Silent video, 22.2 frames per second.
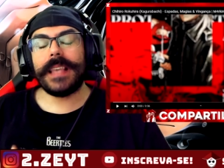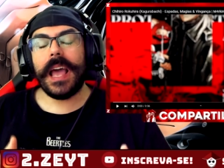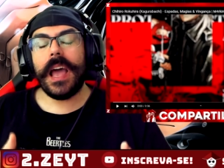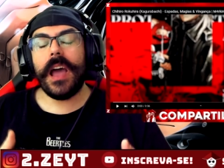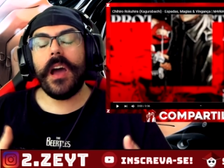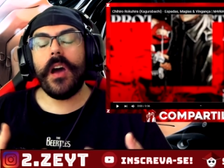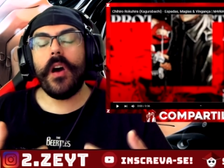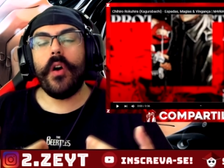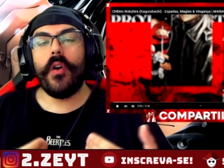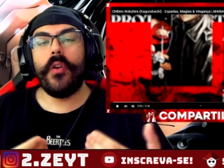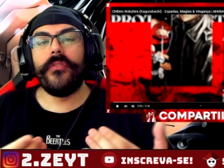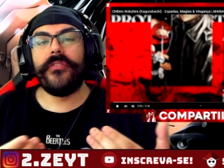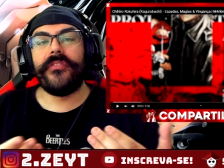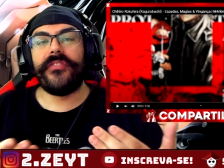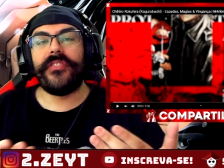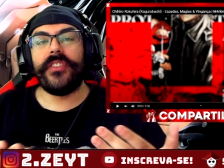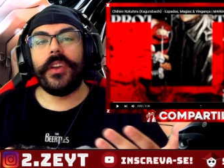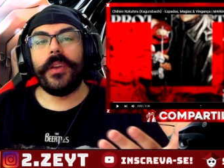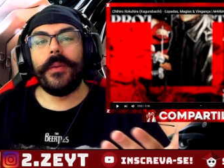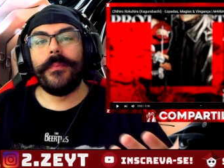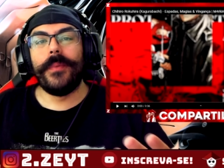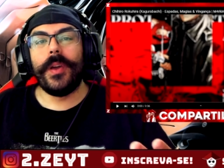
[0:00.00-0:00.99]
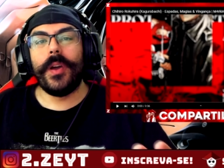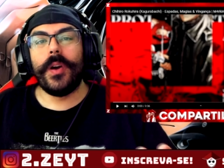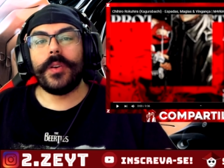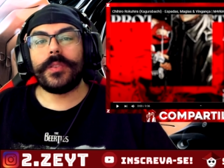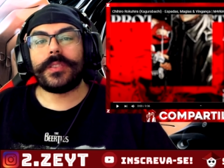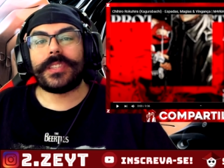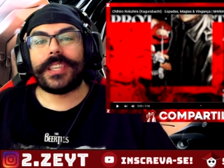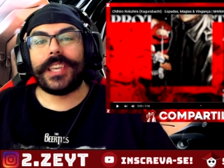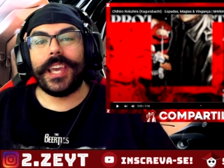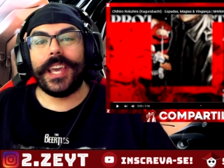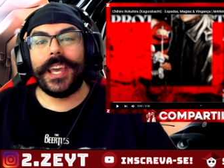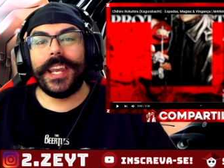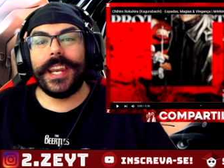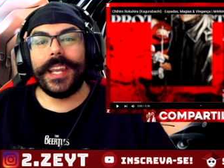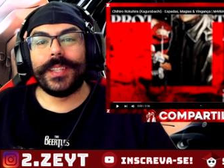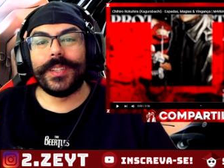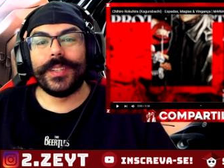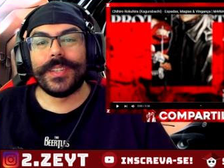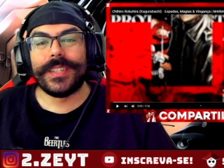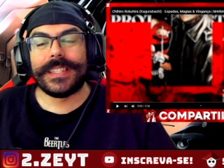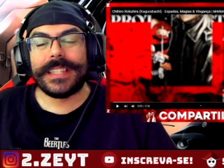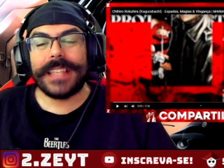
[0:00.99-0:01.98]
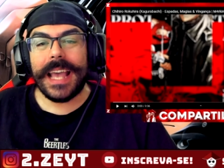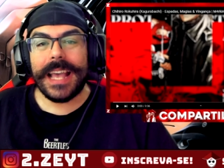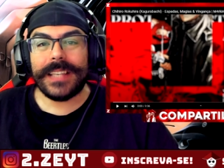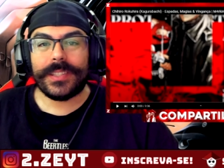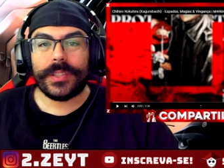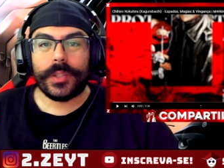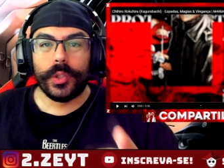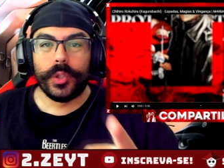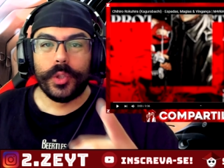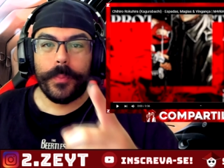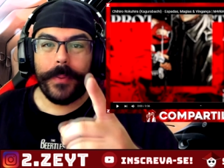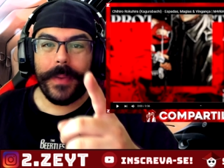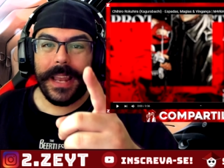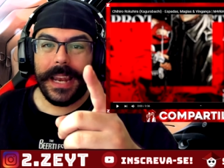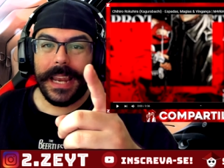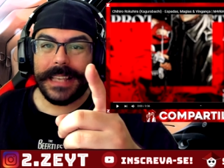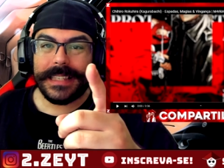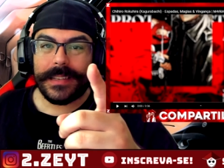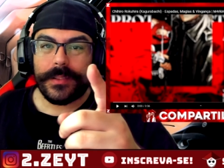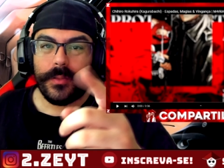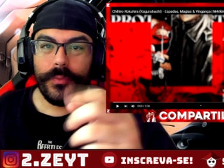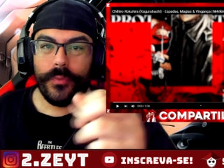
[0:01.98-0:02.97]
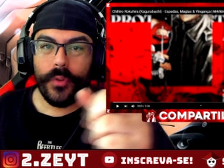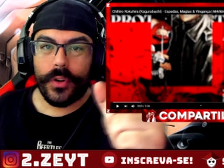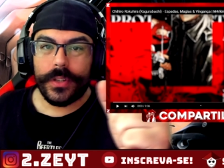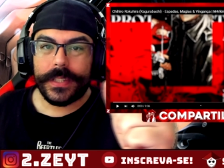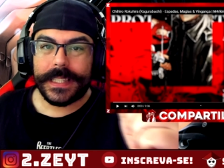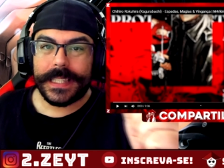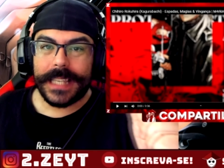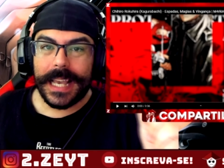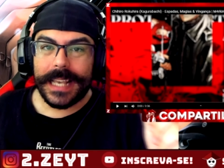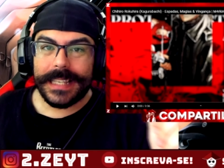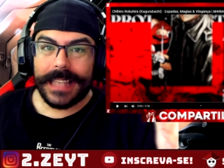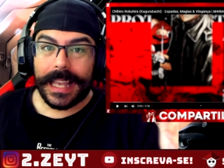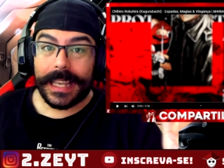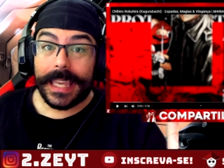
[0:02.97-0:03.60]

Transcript: Salve, meus queridos Zés, tudo beleza com vocês?